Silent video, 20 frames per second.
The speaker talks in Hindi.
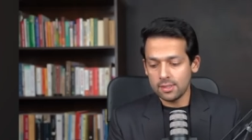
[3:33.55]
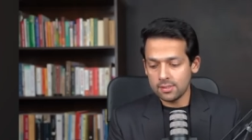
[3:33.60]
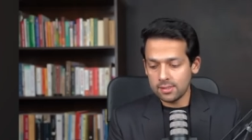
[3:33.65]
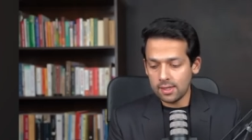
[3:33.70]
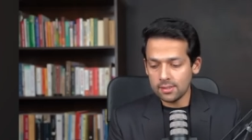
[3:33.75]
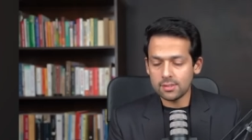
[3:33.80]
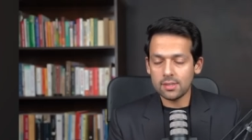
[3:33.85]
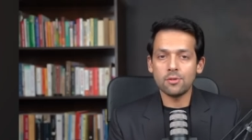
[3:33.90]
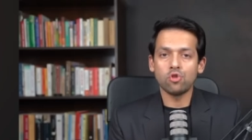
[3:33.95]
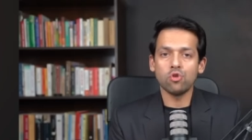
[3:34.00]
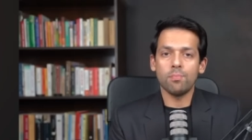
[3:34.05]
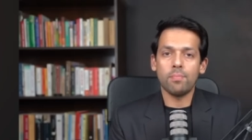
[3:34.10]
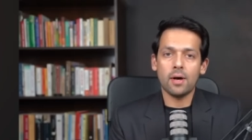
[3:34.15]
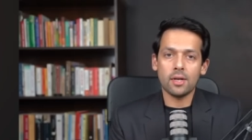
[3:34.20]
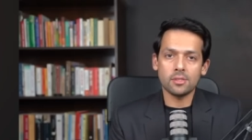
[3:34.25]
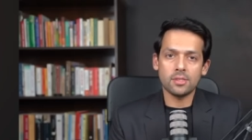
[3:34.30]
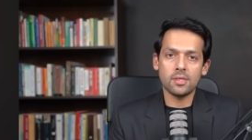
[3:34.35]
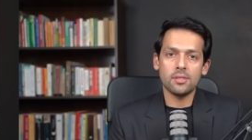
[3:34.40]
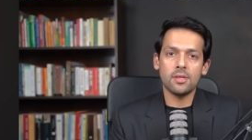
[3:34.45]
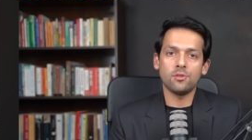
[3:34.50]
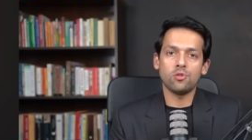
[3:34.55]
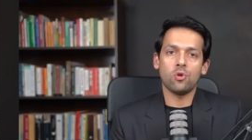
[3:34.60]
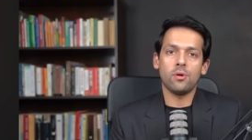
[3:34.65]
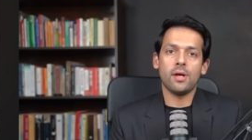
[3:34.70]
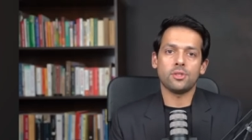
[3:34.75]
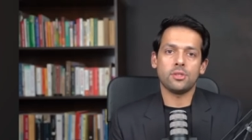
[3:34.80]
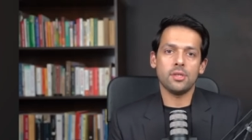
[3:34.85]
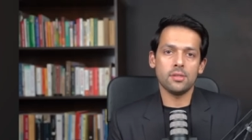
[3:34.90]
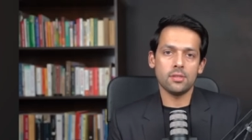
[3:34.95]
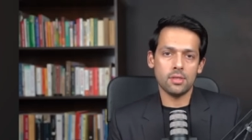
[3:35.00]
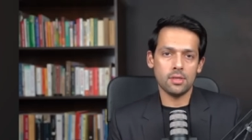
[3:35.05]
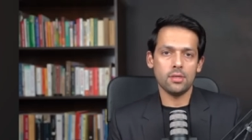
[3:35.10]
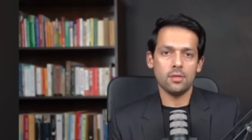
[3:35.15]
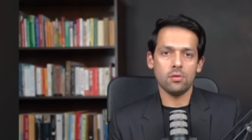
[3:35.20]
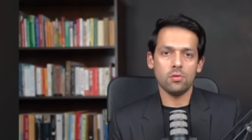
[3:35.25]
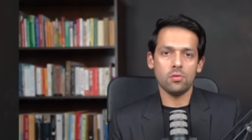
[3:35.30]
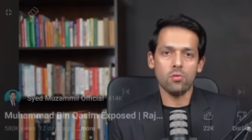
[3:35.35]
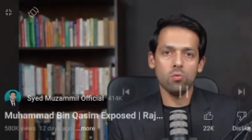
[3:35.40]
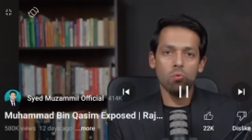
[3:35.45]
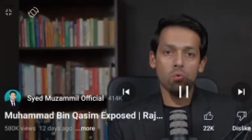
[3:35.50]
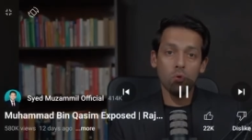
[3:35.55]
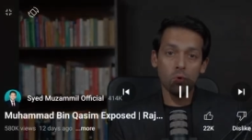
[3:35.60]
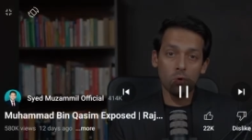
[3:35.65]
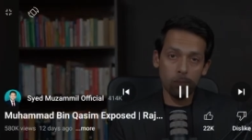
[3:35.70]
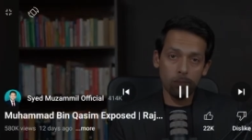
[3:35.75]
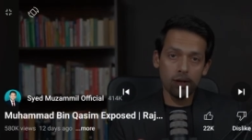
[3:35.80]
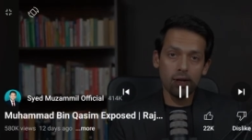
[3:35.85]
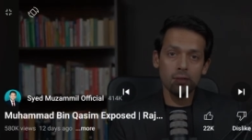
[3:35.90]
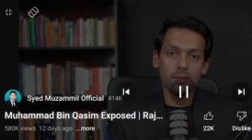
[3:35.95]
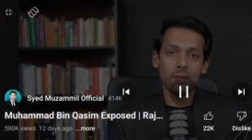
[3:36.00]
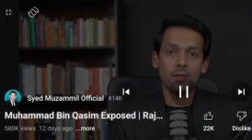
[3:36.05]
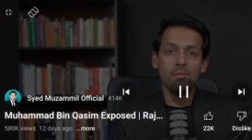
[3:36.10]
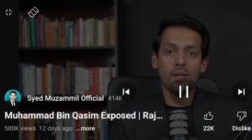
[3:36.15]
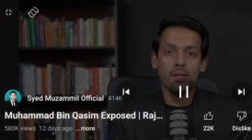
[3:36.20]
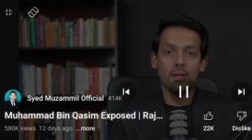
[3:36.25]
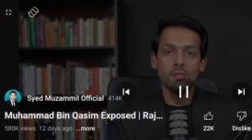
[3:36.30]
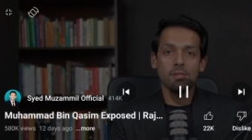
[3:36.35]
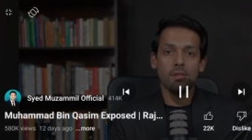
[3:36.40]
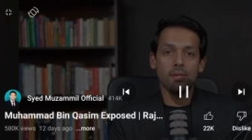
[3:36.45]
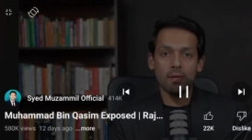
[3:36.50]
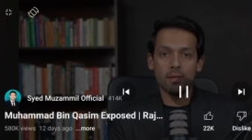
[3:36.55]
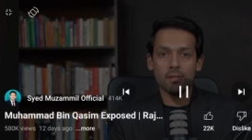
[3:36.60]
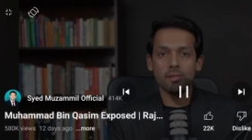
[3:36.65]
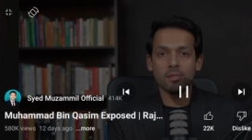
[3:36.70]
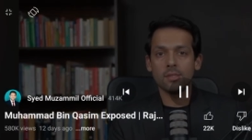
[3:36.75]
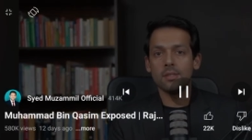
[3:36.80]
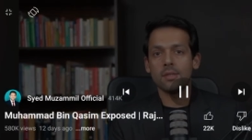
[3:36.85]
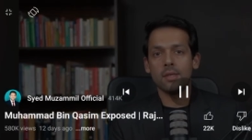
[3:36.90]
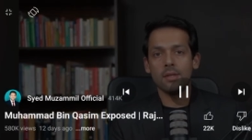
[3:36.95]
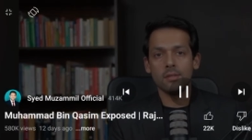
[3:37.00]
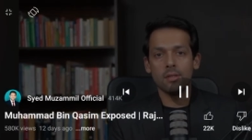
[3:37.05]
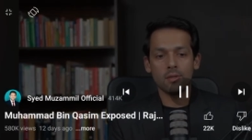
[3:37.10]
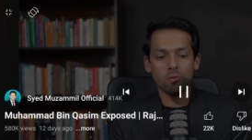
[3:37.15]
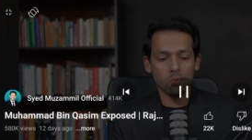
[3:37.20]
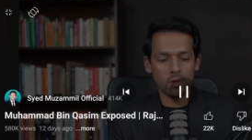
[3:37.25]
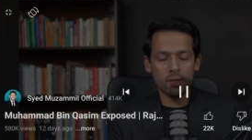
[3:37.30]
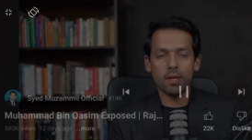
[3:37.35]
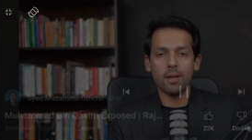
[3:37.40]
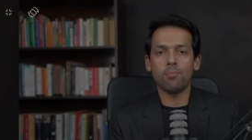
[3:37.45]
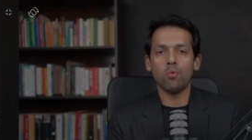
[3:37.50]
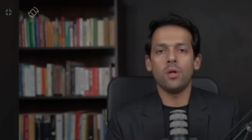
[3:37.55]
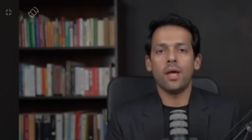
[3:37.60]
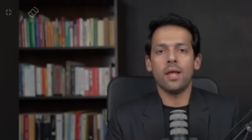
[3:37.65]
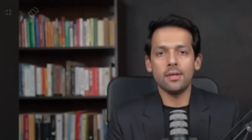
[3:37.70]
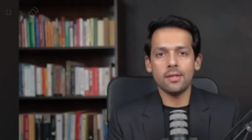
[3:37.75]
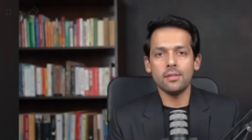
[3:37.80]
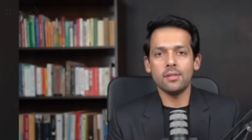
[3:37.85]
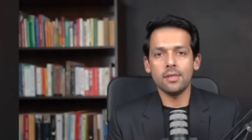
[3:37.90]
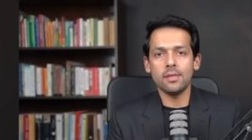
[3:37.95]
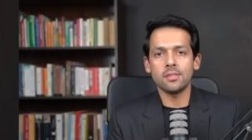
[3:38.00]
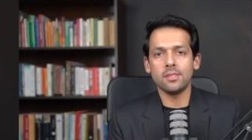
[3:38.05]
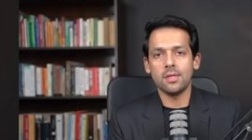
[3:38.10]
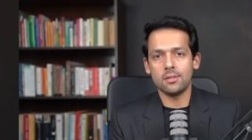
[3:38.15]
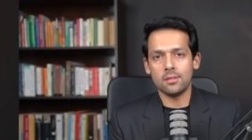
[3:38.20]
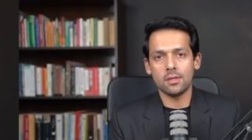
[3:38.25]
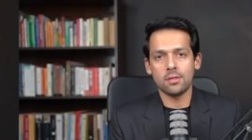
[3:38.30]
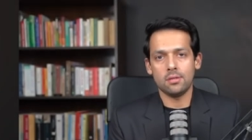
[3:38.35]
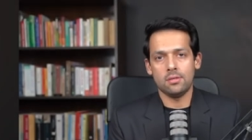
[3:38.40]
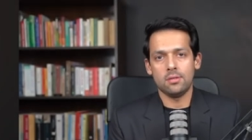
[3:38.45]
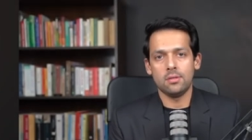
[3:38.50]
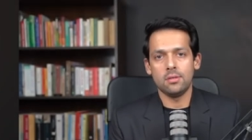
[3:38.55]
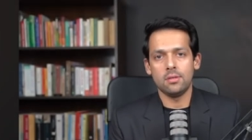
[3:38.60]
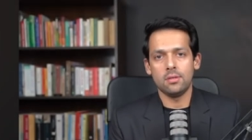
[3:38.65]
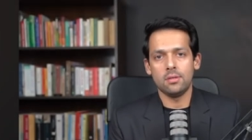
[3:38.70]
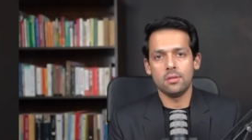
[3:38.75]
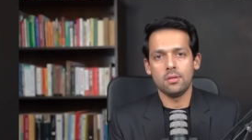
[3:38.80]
इसके साथ साथ जो पारसी थे जोरवेस्ट्रियन थे उनको पना देने वाला राजा दायर था सिंध के अंदर क्योंकि यहाँ प्लुरैलिटी थी किसी हद तक